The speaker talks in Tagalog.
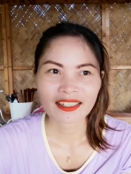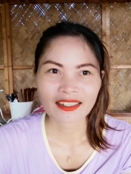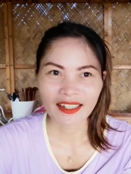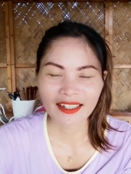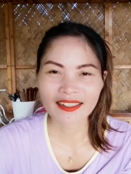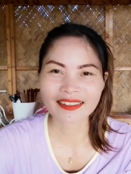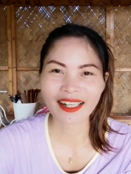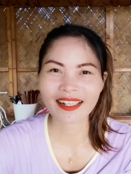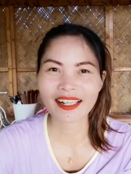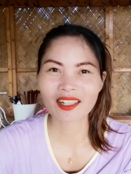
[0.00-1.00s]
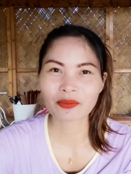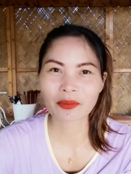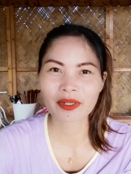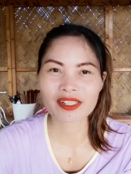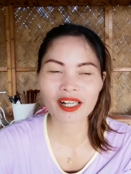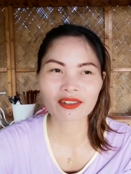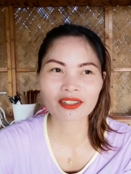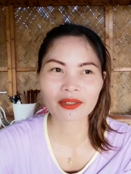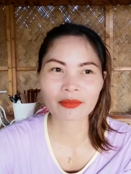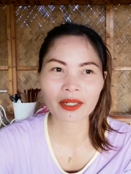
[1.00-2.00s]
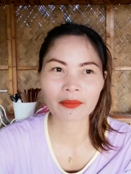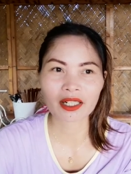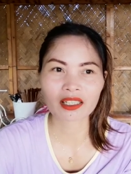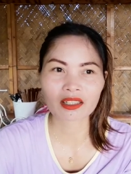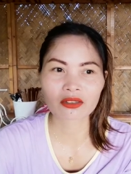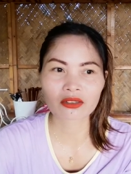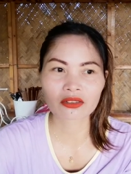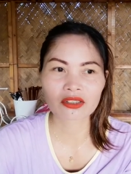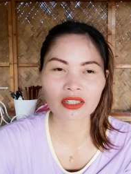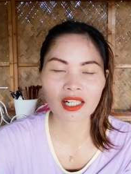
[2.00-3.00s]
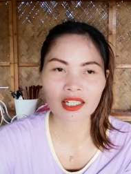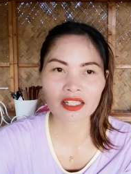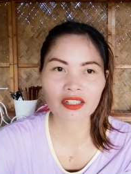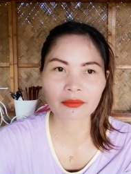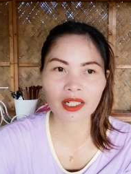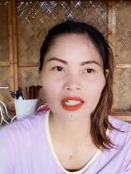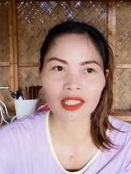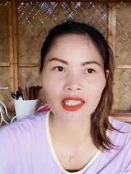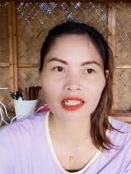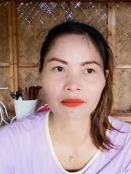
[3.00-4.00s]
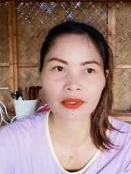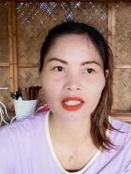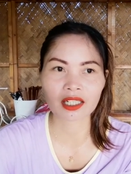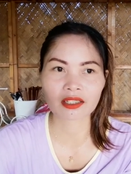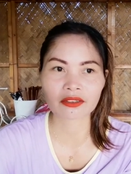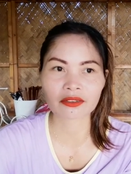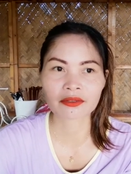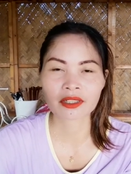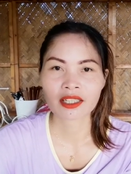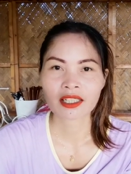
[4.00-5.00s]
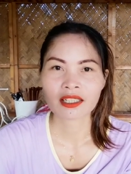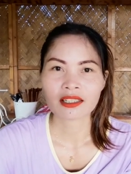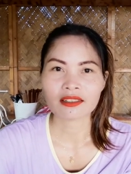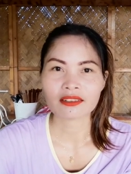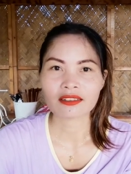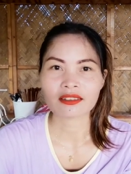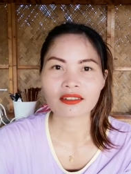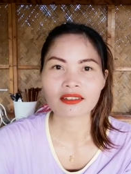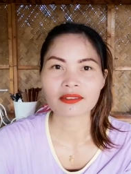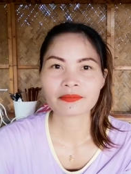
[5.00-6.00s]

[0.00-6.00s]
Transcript: ah, sana lang mapasyal ko si mama kasi gusto ko siya talaga siya makakita ng mga ganon. Oo.